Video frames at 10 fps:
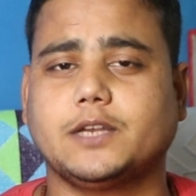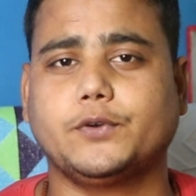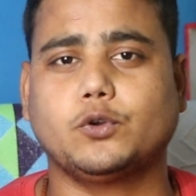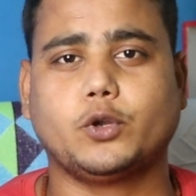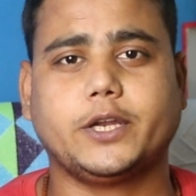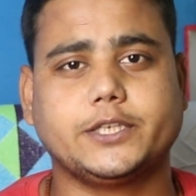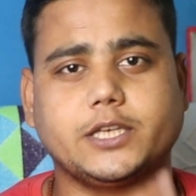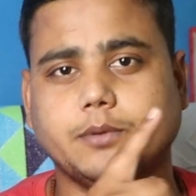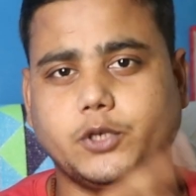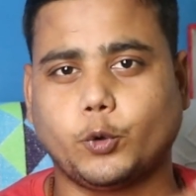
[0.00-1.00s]
सिर्फ उन्होंने
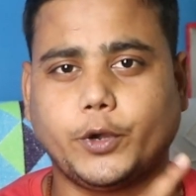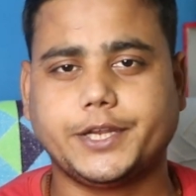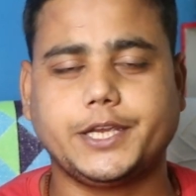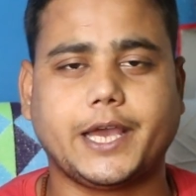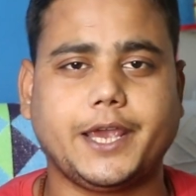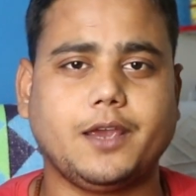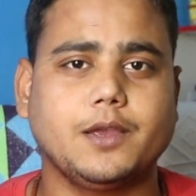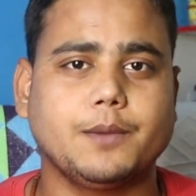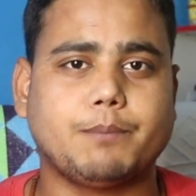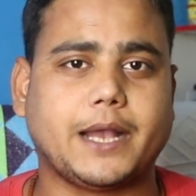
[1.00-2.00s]
सिर्फ ट्वीट किया है
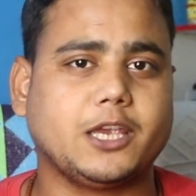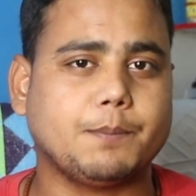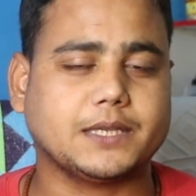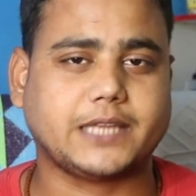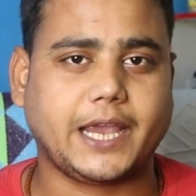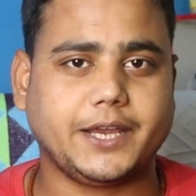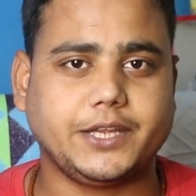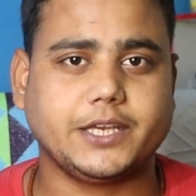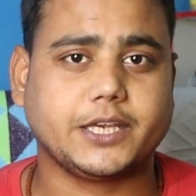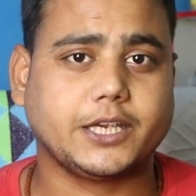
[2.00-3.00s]
बाकी बताया
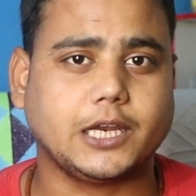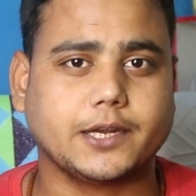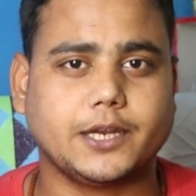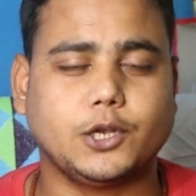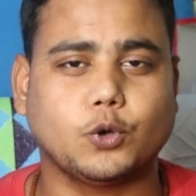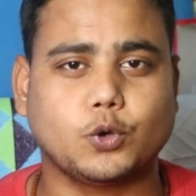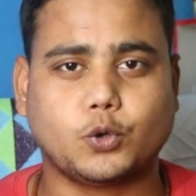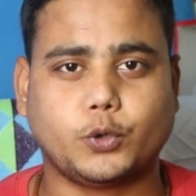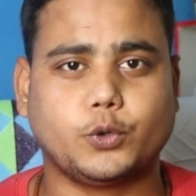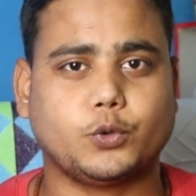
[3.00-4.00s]
नहीं है कि किन किन लोगों
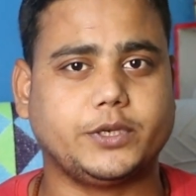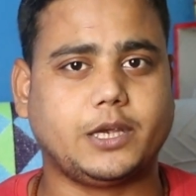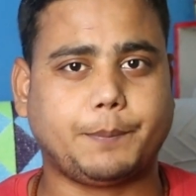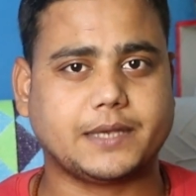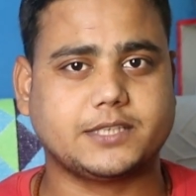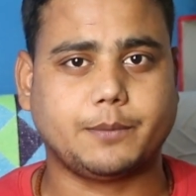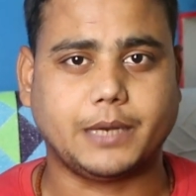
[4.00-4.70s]
को ये पैसे